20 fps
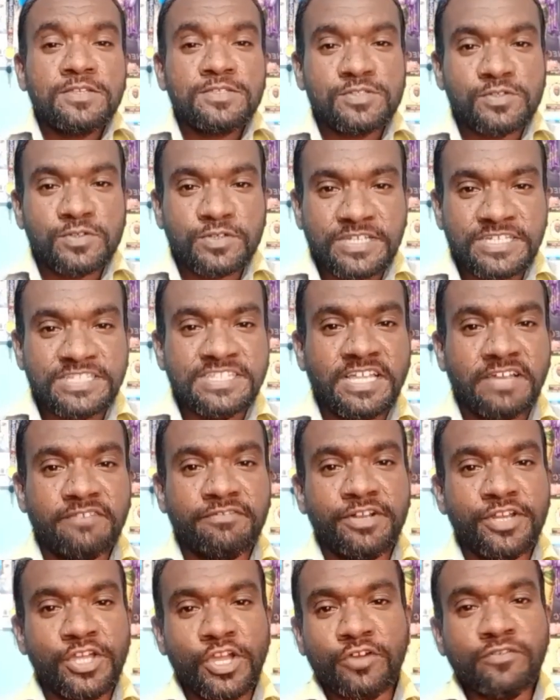ஸோ இந்த
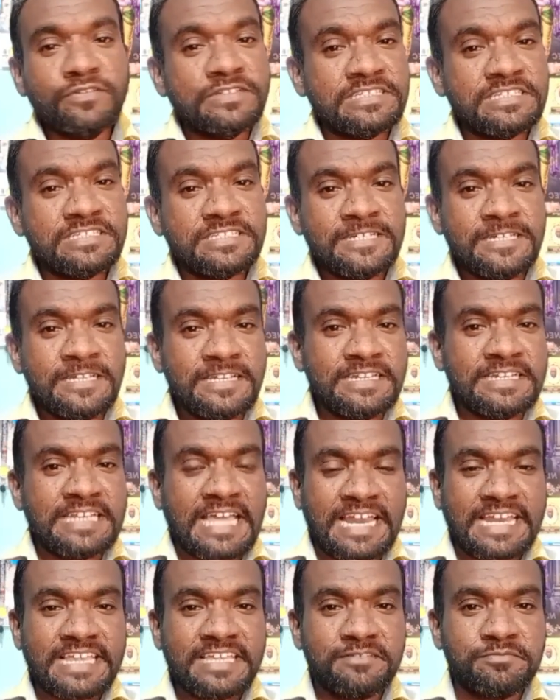வீடியோ வந்துட்டு
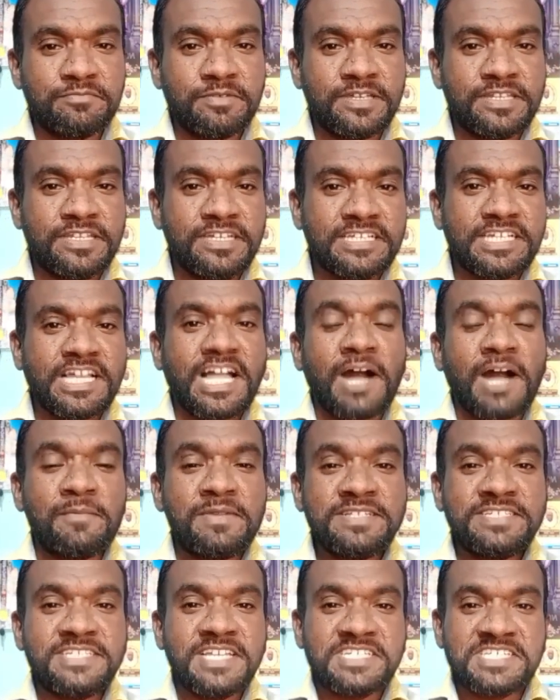நிறைய பேர்
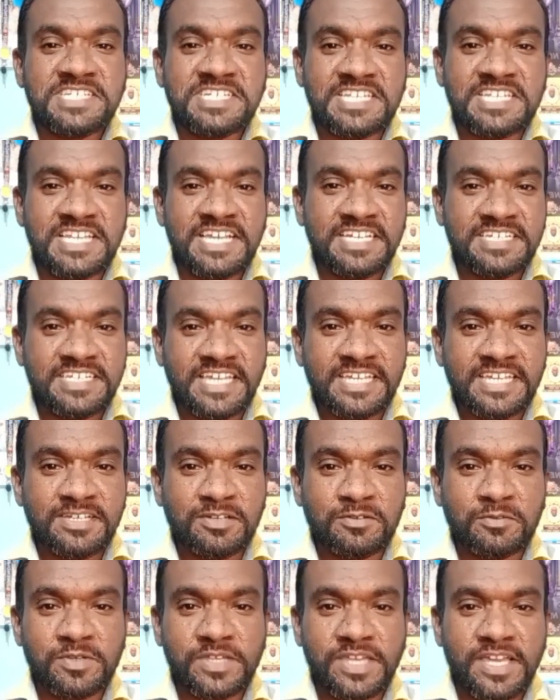கமெண்ட் செக்ஷனில்
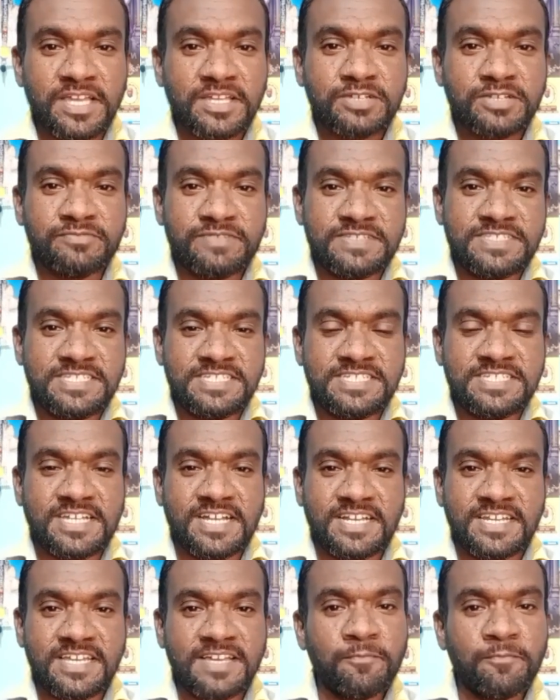கேட்கக்கூடிய
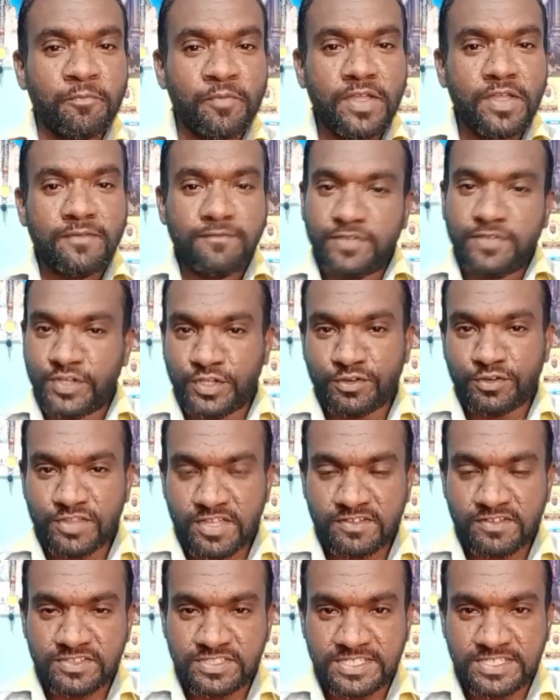கொஸ்டினுக்கான வீடியோ
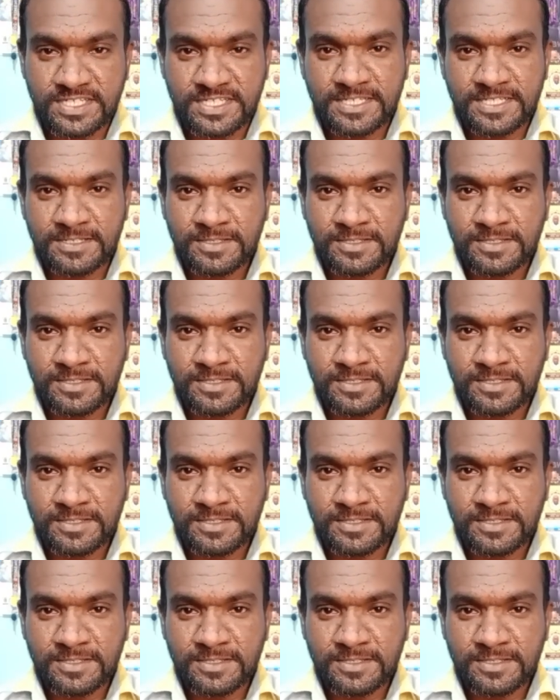தான் வந்துட்டு